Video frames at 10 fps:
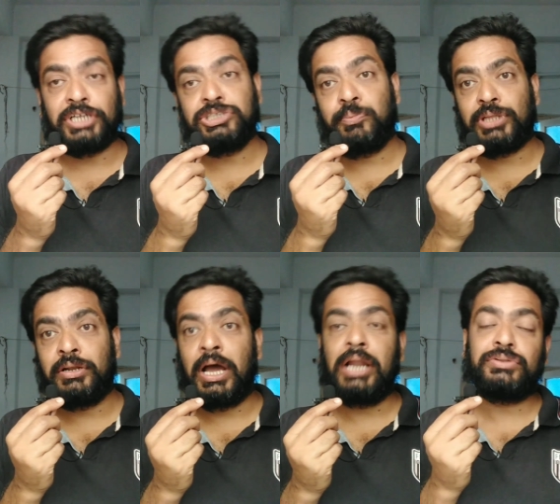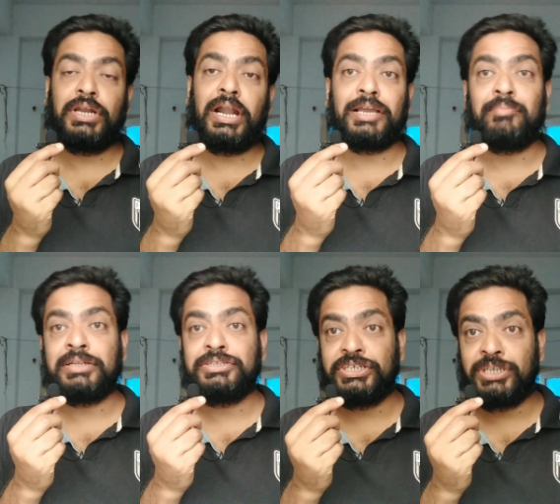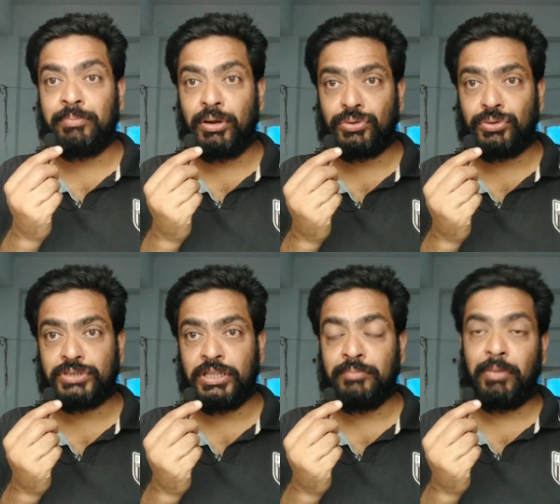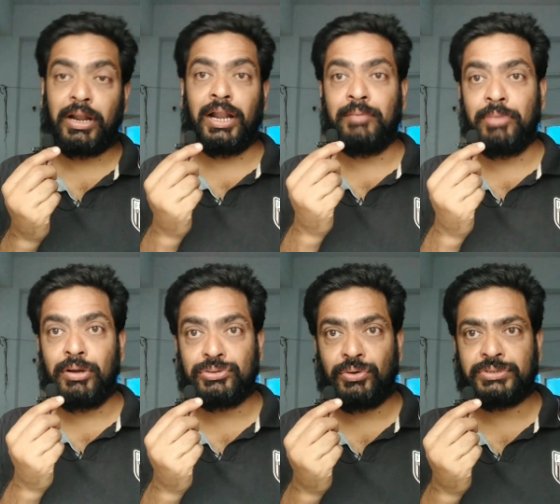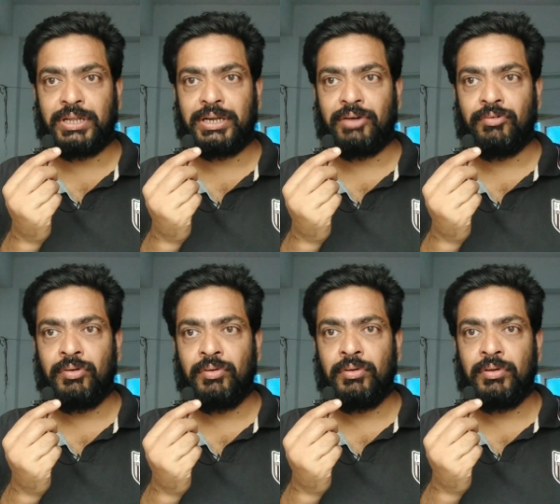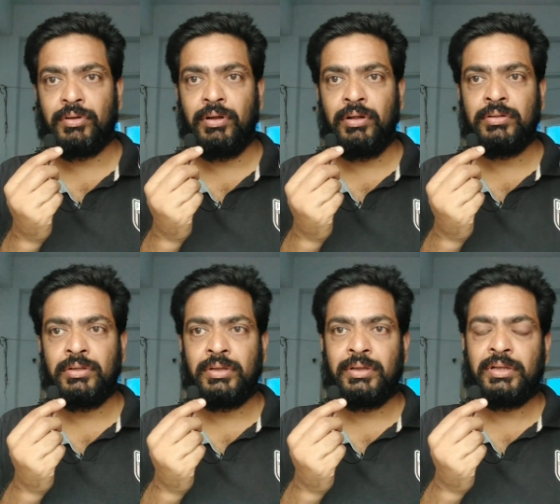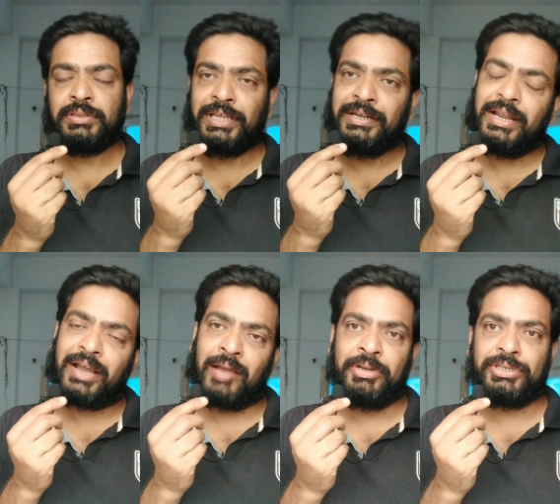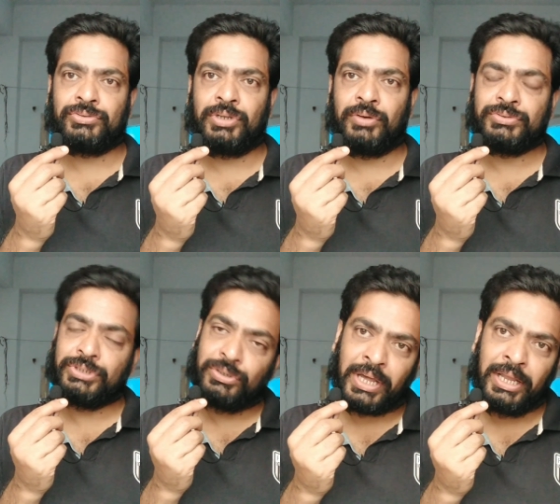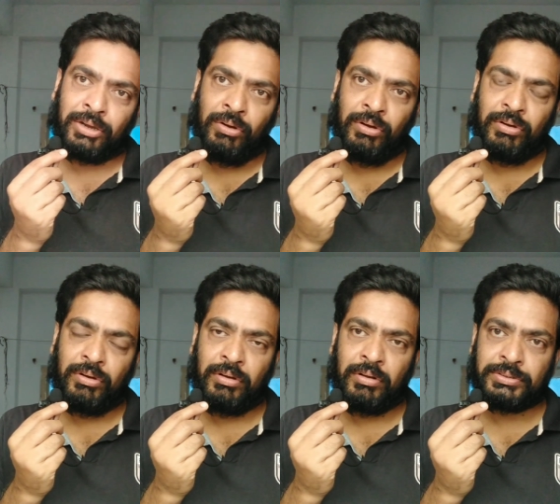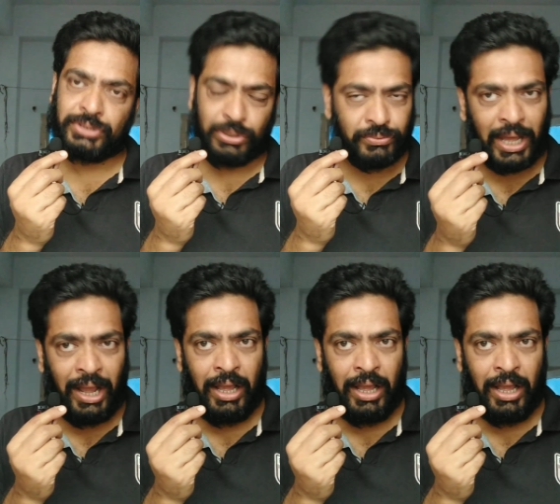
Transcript: చచ్చిపోతాను నాలుగు తినడానికి మా జేజబ్బ గుర్తుకొస్తుంది మా నానమ్మ గుర్తుకొస్తుంది అంటావు తిండిని కామెంట్ చేస్తున్నావు సిగ్గుందా నీకు సిగ్గుందా